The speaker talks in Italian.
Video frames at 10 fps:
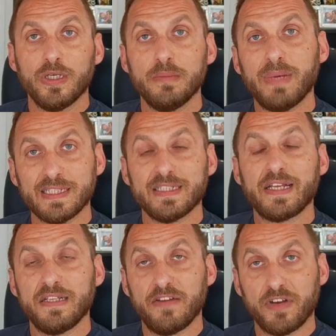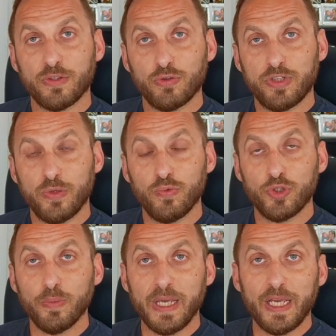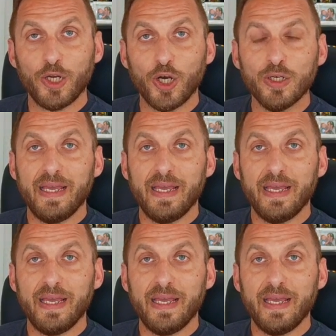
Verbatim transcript: in base ai danni da freddo ottenuti o meno